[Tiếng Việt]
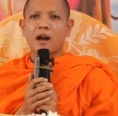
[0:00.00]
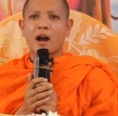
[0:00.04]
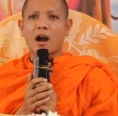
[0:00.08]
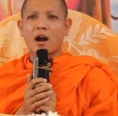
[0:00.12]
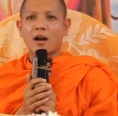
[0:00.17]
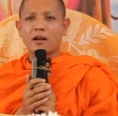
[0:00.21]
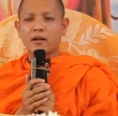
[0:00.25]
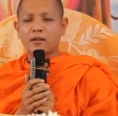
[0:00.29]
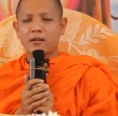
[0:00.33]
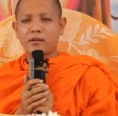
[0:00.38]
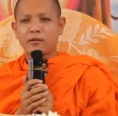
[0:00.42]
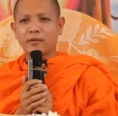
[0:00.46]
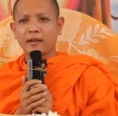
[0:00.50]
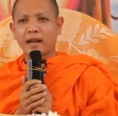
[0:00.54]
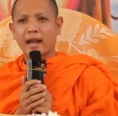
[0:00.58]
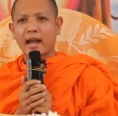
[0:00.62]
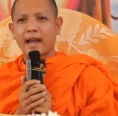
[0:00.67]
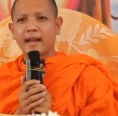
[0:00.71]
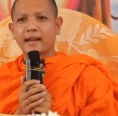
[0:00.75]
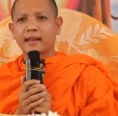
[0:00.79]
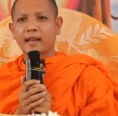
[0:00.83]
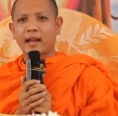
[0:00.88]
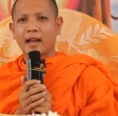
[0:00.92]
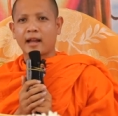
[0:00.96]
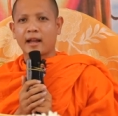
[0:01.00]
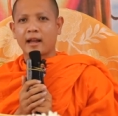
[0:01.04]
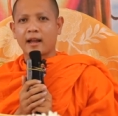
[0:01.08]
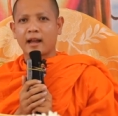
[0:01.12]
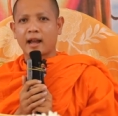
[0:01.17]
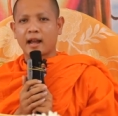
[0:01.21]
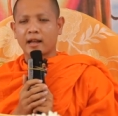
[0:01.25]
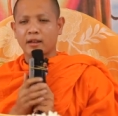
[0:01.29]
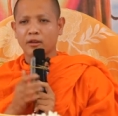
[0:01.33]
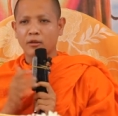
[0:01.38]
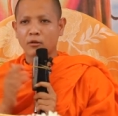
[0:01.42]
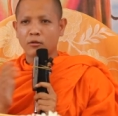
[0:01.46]
ở khôn ai tha
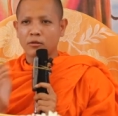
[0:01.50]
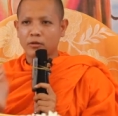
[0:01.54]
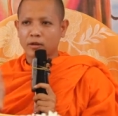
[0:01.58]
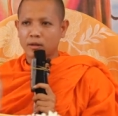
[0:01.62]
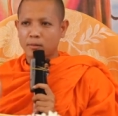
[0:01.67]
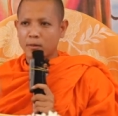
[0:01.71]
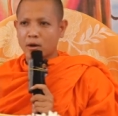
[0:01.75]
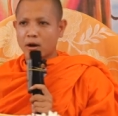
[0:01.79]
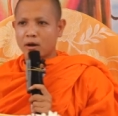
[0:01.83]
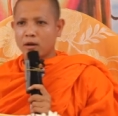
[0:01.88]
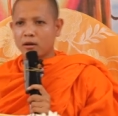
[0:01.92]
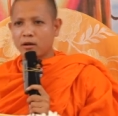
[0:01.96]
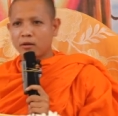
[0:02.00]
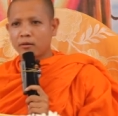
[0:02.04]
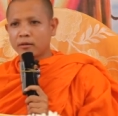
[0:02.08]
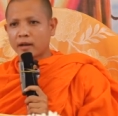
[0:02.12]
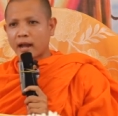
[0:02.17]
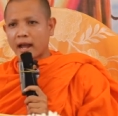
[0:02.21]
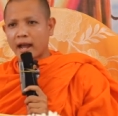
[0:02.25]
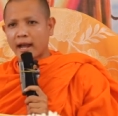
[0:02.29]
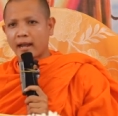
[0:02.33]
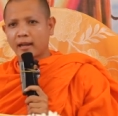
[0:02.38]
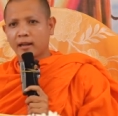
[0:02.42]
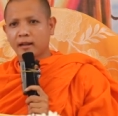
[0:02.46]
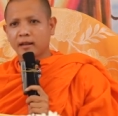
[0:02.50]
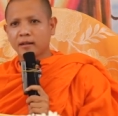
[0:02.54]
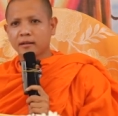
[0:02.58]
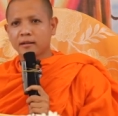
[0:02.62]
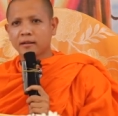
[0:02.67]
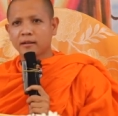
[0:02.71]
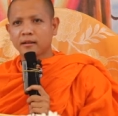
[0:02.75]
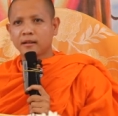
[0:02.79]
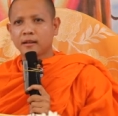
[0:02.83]
aju đập bò khôn ai nấc